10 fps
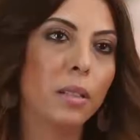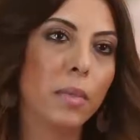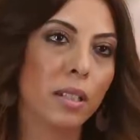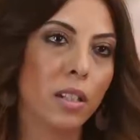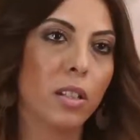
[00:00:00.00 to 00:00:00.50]
بعد
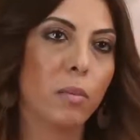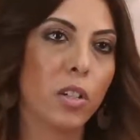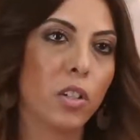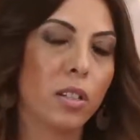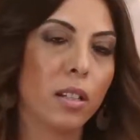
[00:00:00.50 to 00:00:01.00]
ما درست
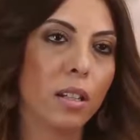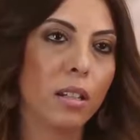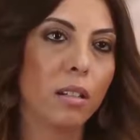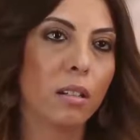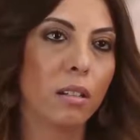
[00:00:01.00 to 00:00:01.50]

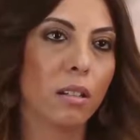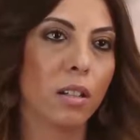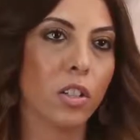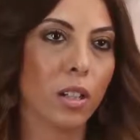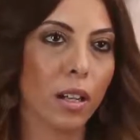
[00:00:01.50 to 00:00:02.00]
الماجستير
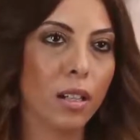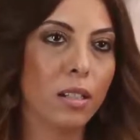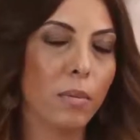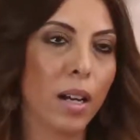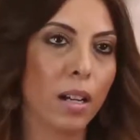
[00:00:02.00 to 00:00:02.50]
أه،
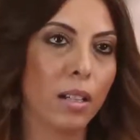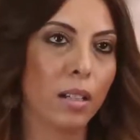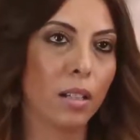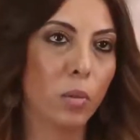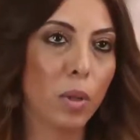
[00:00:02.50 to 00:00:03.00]
اشتغلت مع
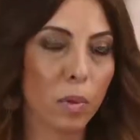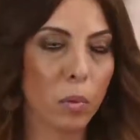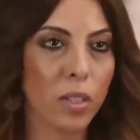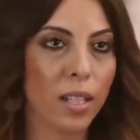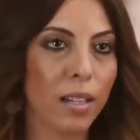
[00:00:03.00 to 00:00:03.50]
الأمم
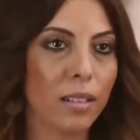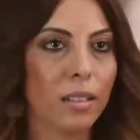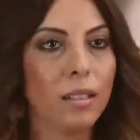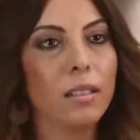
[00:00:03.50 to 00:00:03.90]
المتحدة